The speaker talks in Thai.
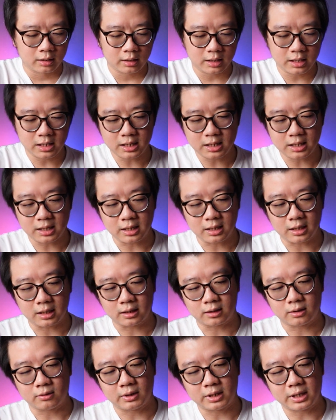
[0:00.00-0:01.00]
นี่
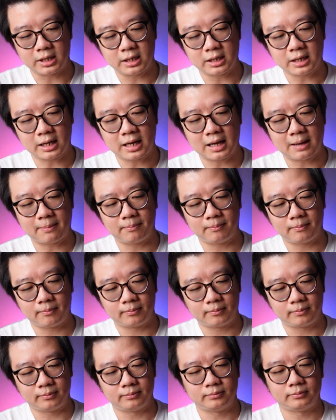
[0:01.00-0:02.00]
ตัวนี้นะครับ
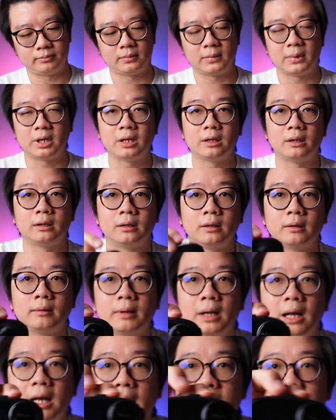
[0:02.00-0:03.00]

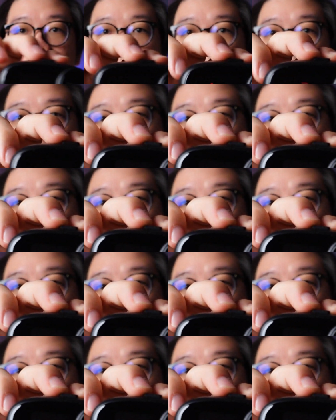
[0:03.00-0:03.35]
ฮารานิ